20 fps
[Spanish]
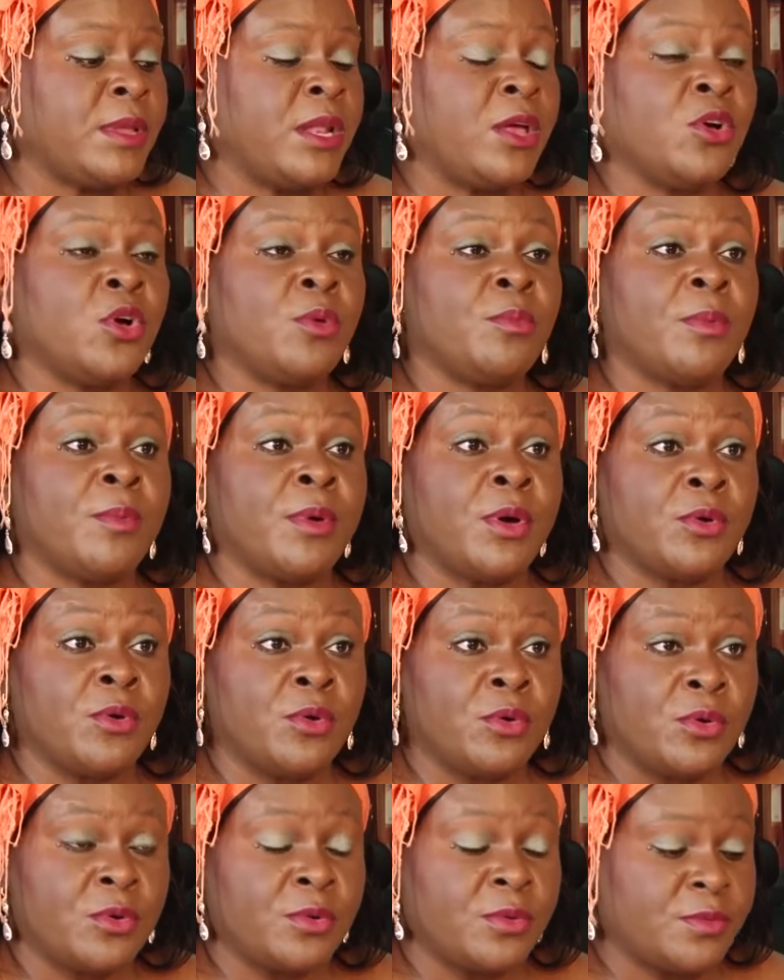Malango
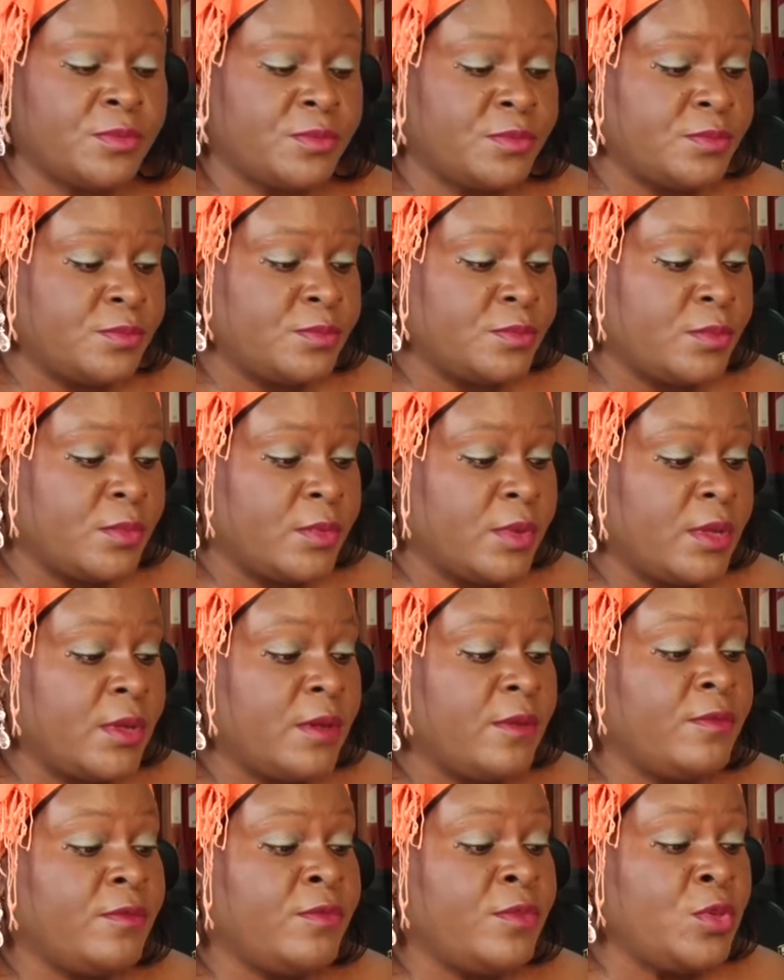Bomangongo,
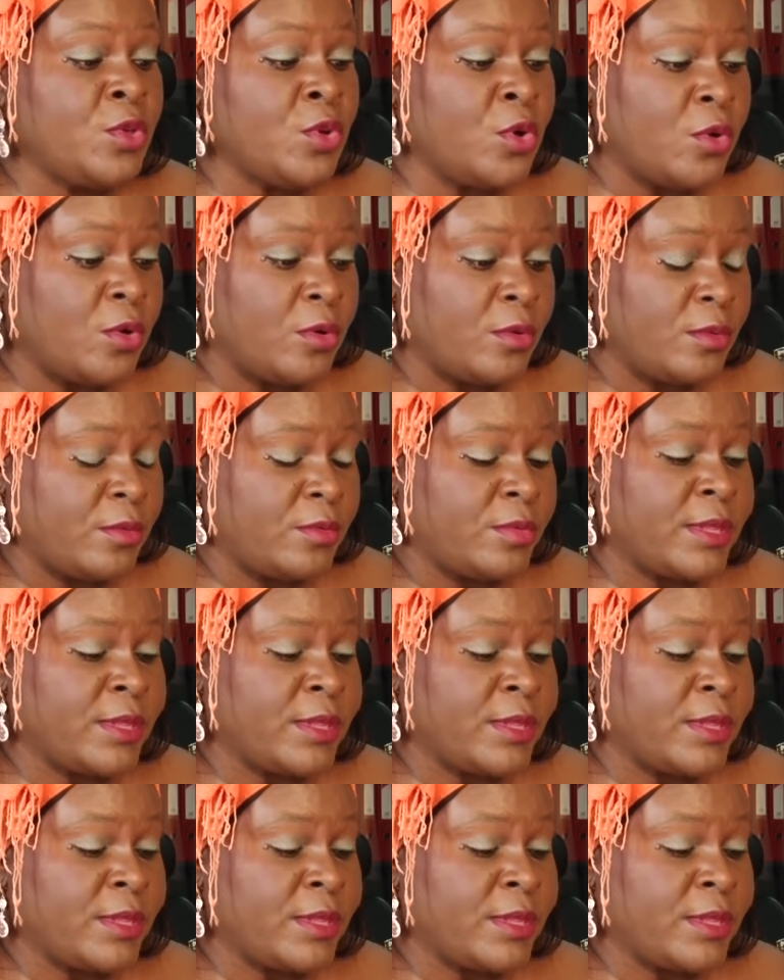vio